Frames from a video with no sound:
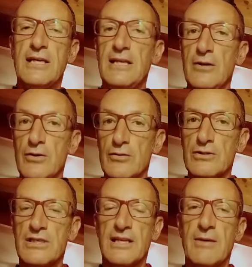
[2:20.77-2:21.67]
non
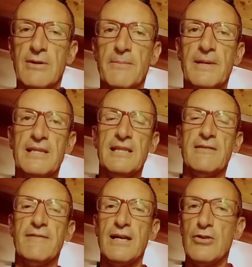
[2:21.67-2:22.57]
sarà una partita
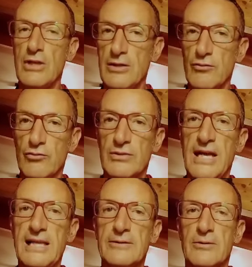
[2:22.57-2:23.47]
facile,
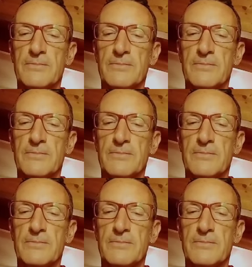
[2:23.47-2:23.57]
tutt'altro,